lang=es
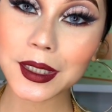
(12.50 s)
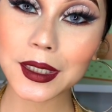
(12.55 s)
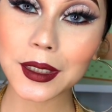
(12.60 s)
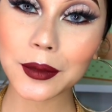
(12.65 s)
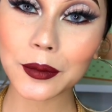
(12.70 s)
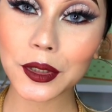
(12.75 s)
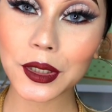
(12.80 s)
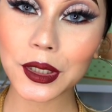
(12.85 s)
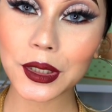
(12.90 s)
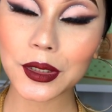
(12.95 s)

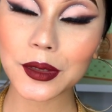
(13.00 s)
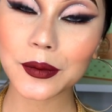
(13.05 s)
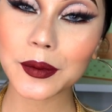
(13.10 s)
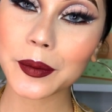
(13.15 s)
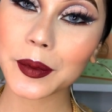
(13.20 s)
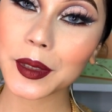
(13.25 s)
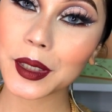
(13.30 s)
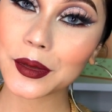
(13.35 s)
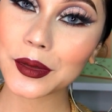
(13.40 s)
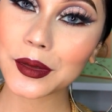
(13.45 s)
Kimochitos,
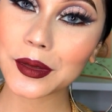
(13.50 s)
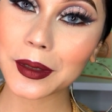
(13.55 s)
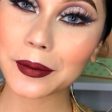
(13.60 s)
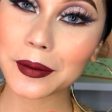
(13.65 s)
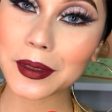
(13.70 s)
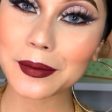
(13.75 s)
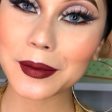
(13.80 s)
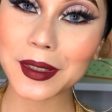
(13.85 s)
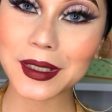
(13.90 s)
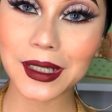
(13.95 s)
bienvenidos una
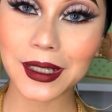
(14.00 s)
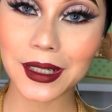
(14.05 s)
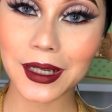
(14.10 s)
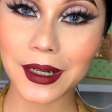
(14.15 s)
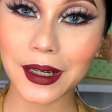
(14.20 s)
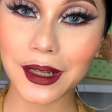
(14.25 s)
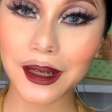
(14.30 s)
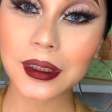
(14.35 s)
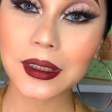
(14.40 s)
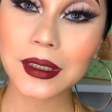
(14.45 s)
vez más al
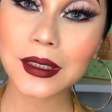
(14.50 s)
canal.